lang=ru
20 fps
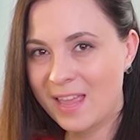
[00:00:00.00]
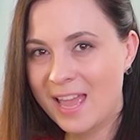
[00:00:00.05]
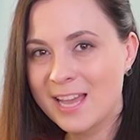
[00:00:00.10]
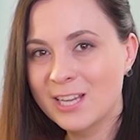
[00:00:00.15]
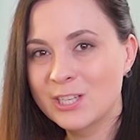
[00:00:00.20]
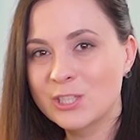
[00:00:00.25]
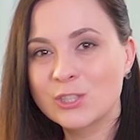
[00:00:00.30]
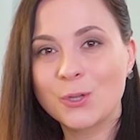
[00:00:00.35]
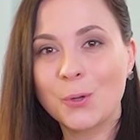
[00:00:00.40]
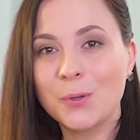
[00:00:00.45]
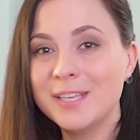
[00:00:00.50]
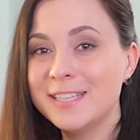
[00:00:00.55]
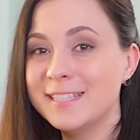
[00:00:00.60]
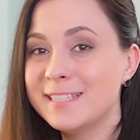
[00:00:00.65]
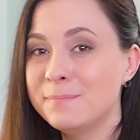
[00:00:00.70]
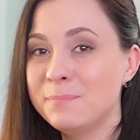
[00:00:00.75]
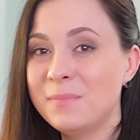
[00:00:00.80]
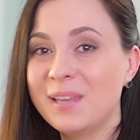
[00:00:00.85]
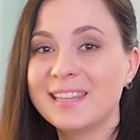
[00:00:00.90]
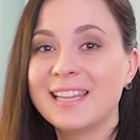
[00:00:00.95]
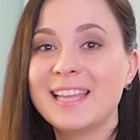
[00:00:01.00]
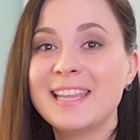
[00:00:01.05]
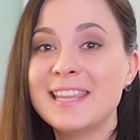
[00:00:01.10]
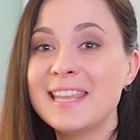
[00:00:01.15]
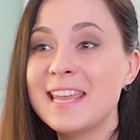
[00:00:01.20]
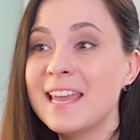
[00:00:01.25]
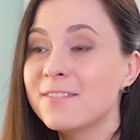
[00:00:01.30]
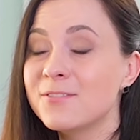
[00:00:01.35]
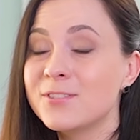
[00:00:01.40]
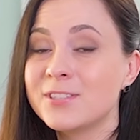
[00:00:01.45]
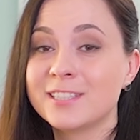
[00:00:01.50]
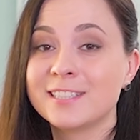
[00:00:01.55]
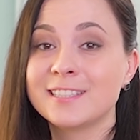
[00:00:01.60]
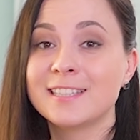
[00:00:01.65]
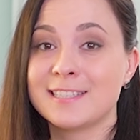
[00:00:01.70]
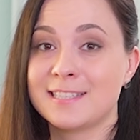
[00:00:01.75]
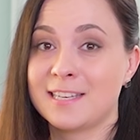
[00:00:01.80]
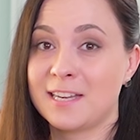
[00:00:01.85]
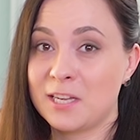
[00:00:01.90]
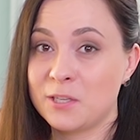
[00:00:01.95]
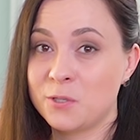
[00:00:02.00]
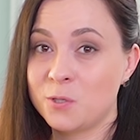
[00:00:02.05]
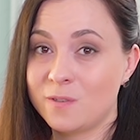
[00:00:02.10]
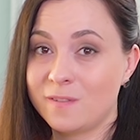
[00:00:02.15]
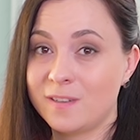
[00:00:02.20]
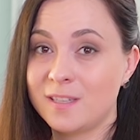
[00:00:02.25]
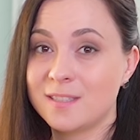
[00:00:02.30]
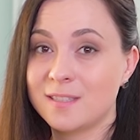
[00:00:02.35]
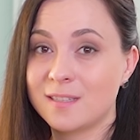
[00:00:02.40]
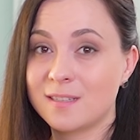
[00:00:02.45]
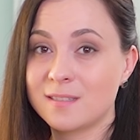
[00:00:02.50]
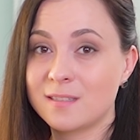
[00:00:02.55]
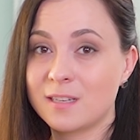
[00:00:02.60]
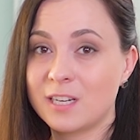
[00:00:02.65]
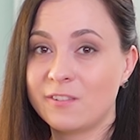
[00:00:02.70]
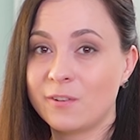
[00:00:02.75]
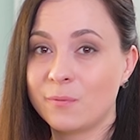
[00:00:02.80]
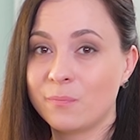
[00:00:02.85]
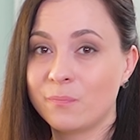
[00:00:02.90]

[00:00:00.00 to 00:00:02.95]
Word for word: что измена не всегда заканчивается разрывом.